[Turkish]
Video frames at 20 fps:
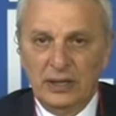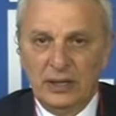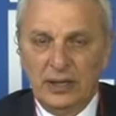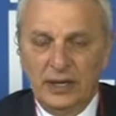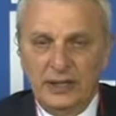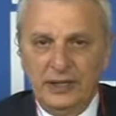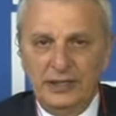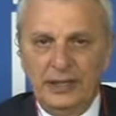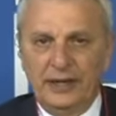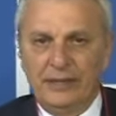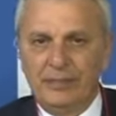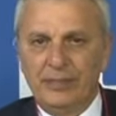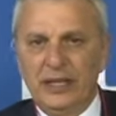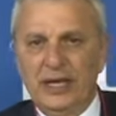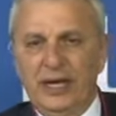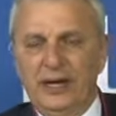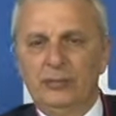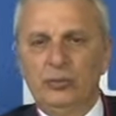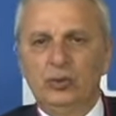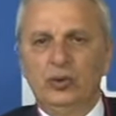İyi de
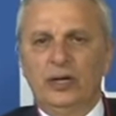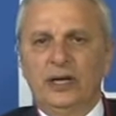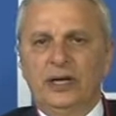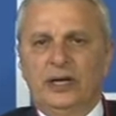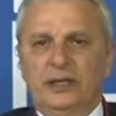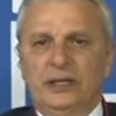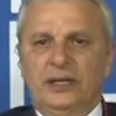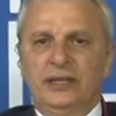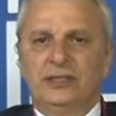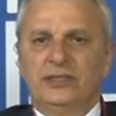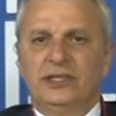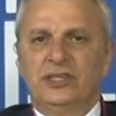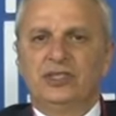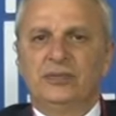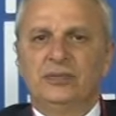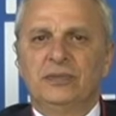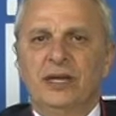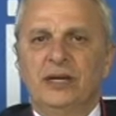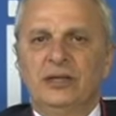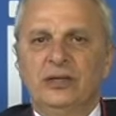yani bugüne kadarki
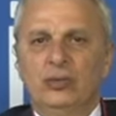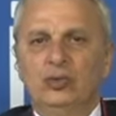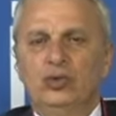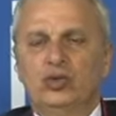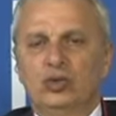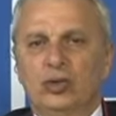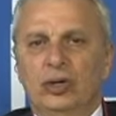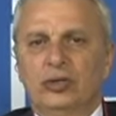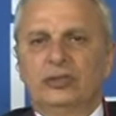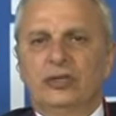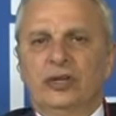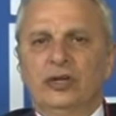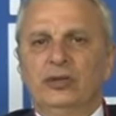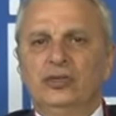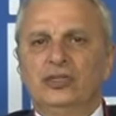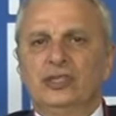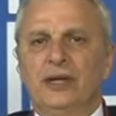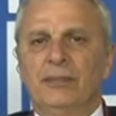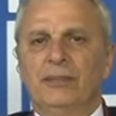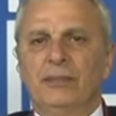seçimlerde 3-4 ay
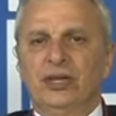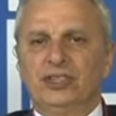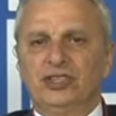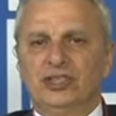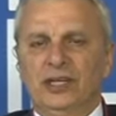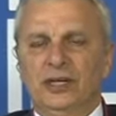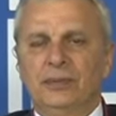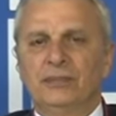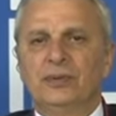önceden başlayıp